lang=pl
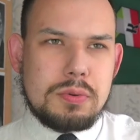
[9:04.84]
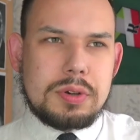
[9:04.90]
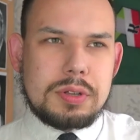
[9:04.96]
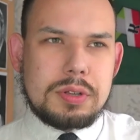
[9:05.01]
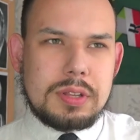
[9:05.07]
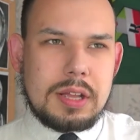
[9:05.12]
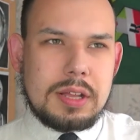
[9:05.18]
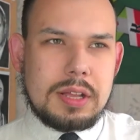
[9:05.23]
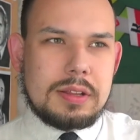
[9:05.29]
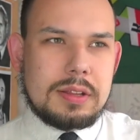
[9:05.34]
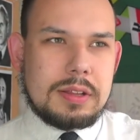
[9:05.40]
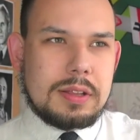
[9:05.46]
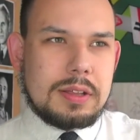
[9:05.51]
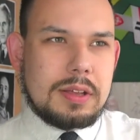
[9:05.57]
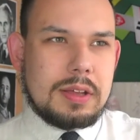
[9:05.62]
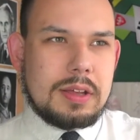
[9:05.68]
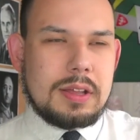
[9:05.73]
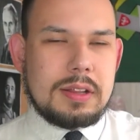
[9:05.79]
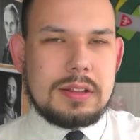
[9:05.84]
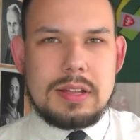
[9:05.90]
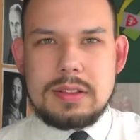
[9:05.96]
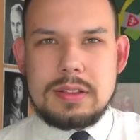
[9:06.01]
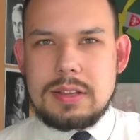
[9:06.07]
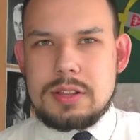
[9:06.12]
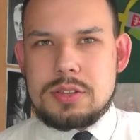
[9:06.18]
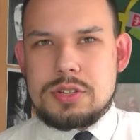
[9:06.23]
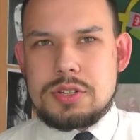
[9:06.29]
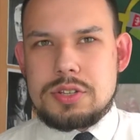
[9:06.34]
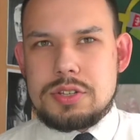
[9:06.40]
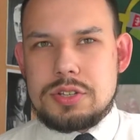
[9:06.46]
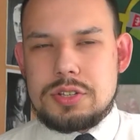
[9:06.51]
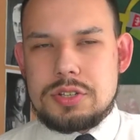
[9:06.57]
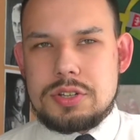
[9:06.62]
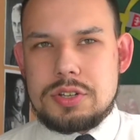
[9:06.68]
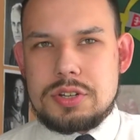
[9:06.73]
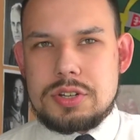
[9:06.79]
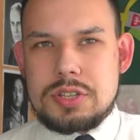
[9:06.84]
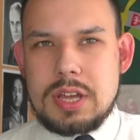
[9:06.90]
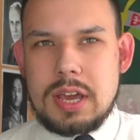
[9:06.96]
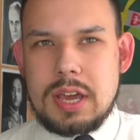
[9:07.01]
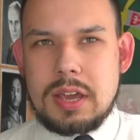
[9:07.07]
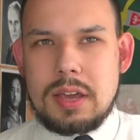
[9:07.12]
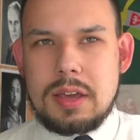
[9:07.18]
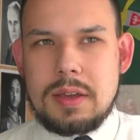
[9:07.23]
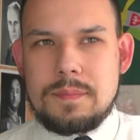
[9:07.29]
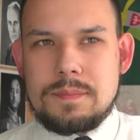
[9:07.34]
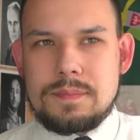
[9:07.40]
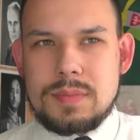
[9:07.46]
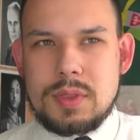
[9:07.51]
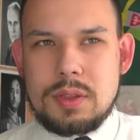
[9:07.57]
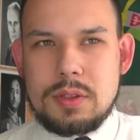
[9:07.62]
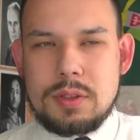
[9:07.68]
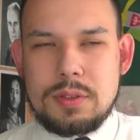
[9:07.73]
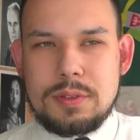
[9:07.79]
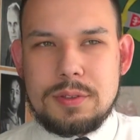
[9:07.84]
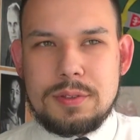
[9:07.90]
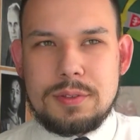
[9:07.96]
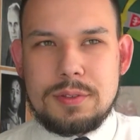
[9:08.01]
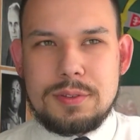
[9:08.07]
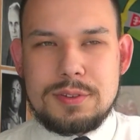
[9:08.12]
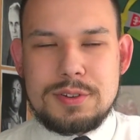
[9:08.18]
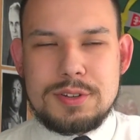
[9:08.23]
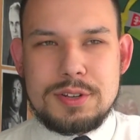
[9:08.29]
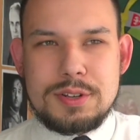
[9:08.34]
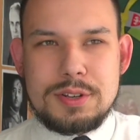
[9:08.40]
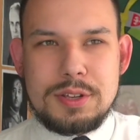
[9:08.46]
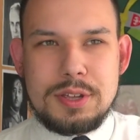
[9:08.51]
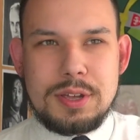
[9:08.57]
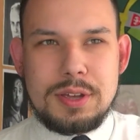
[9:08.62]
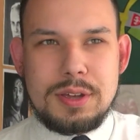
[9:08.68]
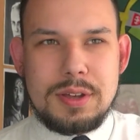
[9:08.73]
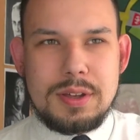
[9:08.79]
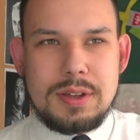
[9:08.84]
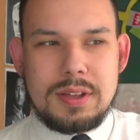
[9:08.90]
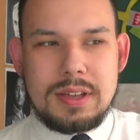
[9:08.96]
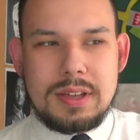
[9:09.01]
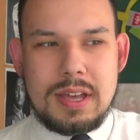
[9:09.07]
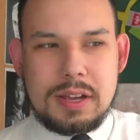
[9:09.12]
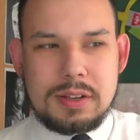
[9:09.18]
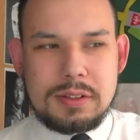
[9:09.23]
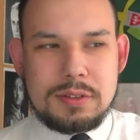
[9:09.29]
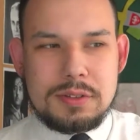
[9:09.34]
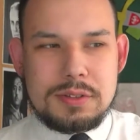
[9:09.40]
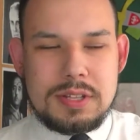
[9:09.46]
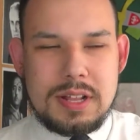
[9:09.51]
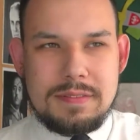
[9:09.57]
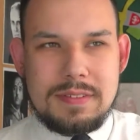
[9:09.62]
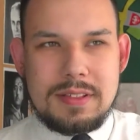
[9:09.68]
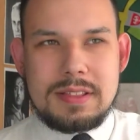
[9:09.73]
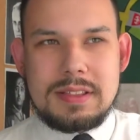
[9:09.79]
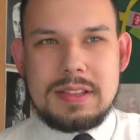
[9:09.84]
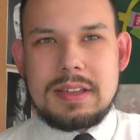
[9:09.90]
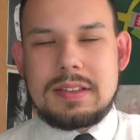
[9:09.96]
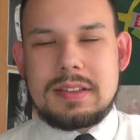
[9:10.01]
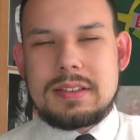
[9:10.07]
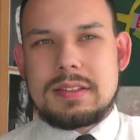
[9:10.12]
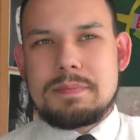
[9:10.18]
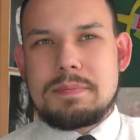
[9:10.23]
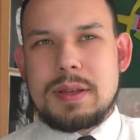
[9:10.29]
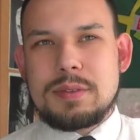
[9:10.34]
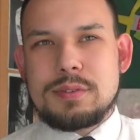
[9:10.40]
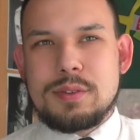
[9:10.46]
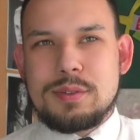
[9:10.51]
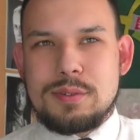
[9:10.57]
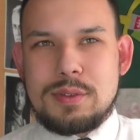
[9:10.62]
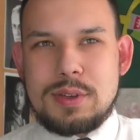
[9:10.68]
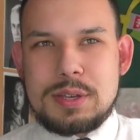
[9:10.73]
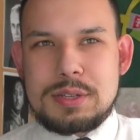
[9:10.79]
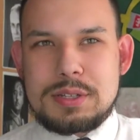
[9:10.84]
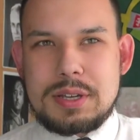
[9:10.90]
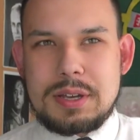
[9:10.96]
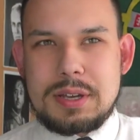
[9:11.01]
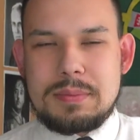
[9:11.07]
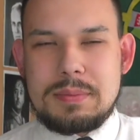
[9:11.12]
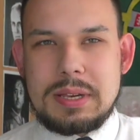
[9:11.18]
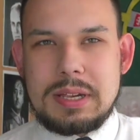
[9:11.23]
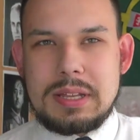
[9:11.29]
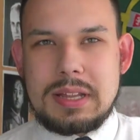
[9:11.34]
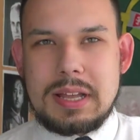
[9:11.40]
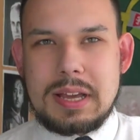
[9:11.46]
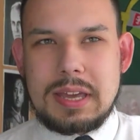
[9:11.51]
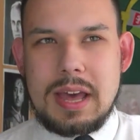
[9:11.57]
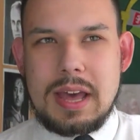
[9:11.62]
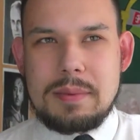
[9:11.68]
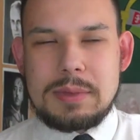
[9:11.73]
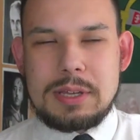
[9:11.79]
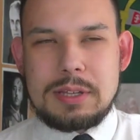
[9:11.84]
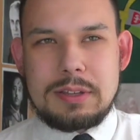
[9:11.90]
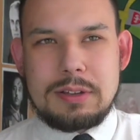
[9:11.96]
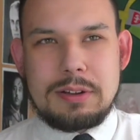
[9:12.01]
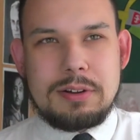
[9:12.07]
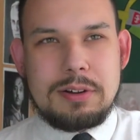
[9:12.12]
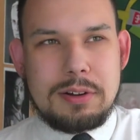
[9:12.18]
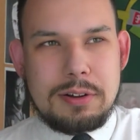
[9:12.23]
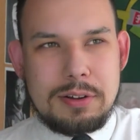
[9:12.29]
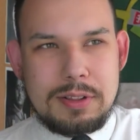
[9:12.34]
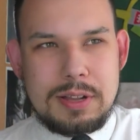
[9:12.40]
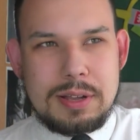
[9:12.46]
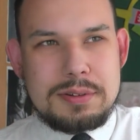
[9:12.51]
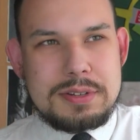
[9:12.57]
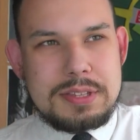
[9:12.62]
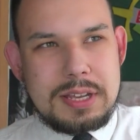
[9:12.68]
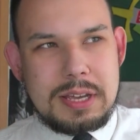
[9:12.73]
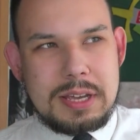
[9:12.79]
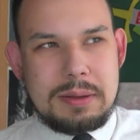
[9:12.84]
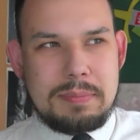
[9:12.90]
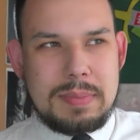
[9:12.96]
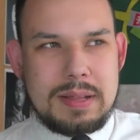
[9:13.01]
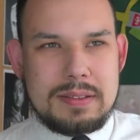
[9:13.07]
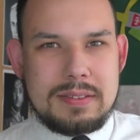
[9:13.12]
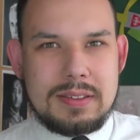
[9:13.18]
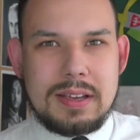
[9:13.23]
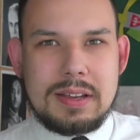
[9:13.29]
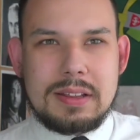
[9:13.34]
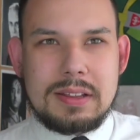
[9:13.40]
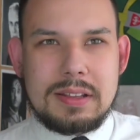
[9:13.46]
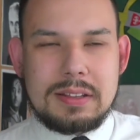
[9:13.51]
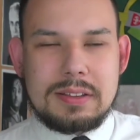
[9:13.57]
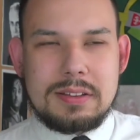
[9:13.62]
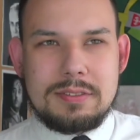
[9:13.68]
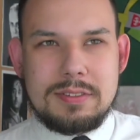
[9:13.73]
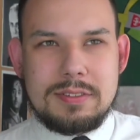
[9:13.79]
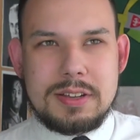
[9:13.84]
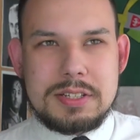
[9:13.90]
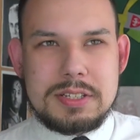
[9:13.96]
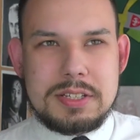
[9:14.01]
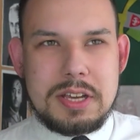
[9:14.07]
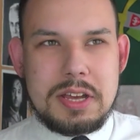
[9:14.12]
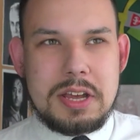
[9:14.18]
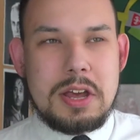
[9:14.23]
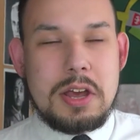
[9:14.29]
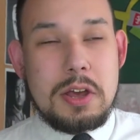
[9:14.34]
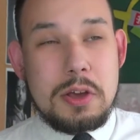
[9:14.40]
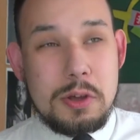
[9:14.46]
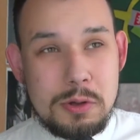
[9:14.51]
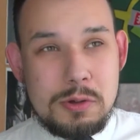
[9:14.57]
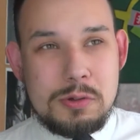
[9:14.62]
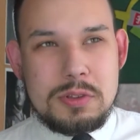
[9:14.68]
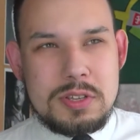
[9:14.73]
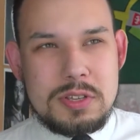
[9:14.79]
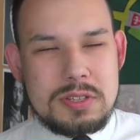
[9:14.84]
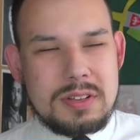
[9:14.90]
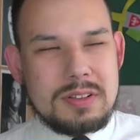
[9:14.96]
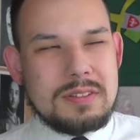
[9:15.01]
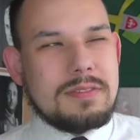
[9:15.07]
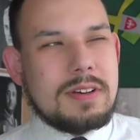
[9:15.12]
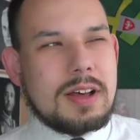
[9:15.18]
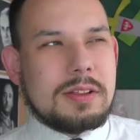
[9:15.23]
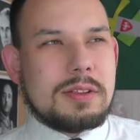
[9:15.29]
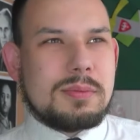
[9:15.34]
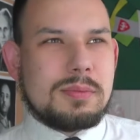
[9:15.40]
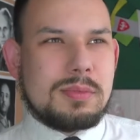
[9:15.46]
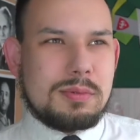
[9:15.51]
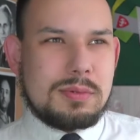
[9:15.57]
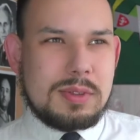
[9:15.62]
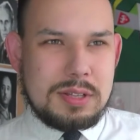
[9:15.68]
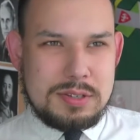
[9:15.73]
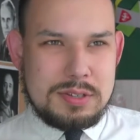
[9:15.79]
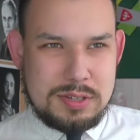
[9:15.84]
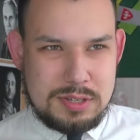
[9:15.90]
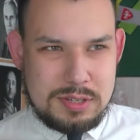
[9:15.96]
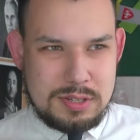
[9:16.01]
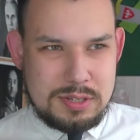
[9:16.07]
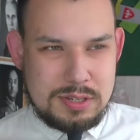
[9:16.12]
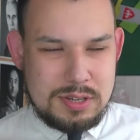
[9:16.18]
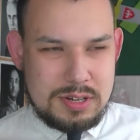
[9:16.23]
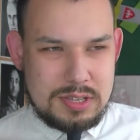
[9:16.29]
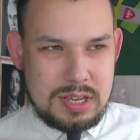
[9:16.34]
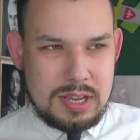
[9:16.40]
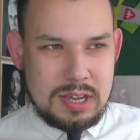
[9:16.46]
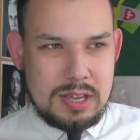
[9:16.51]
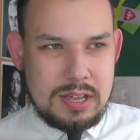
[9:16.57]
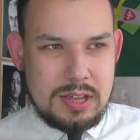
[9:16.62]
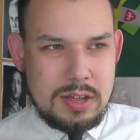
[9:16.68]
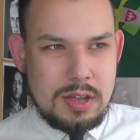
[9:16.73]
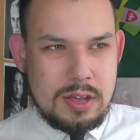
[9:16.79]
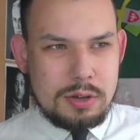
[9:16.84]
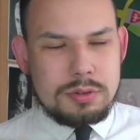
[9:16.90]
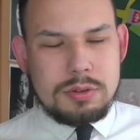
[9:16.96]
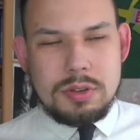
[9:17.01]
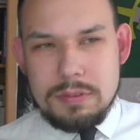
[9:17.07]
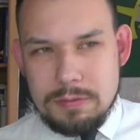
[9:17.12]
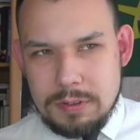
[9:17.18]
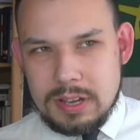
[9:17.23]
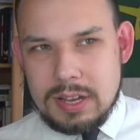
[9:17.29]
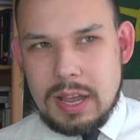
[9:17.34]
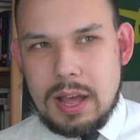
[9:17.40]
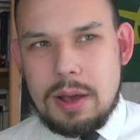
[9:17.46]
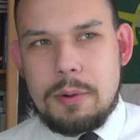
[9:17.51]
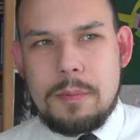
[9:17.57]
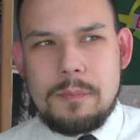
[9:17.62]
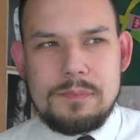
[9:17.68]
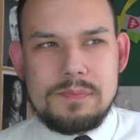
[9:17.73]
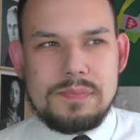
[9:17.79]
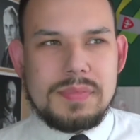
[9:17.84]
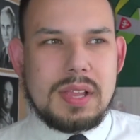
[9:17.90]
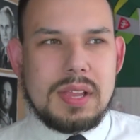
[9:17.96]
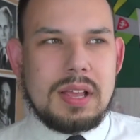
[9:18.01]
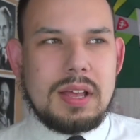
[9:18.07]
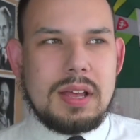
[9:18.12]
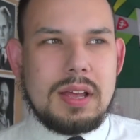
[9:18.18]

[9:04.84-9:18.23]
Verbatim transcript: ten, ten T-34, mm, czyli jak ktoś nawet nie pasjonuje się militariami, to oglądał czterech pancernych, to właśnie Rudy 102 to był T-34, który wygrał e,